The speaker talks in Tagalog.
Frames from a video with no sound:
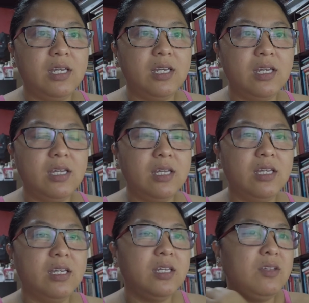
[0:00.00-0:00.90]

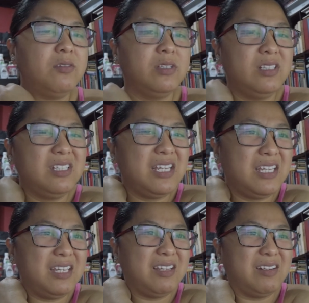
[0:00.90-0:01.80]
eh yun
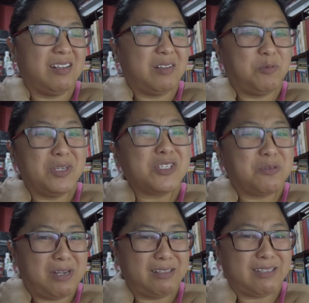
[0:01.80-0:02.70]
di wish
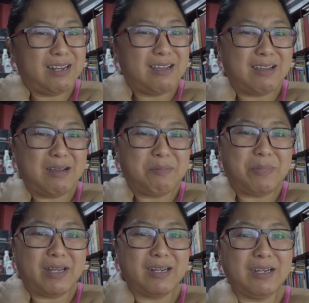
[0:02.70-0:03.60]
ko lang talaga
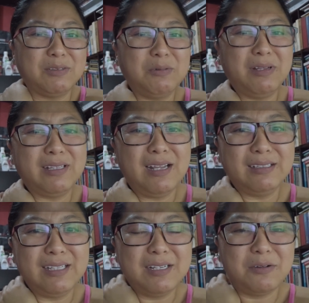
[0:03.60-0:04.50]
parang katulad
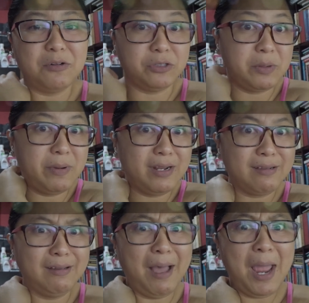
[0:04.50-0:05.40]
lang din ako di ba
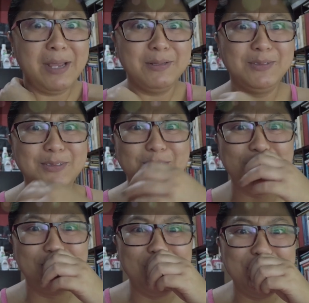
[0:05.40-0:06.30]
nagkay Diyos
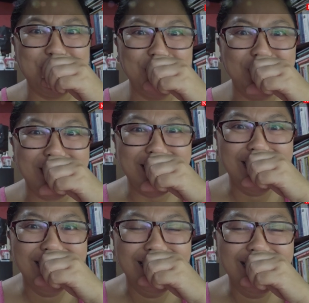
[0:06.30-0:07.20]
ko huling huli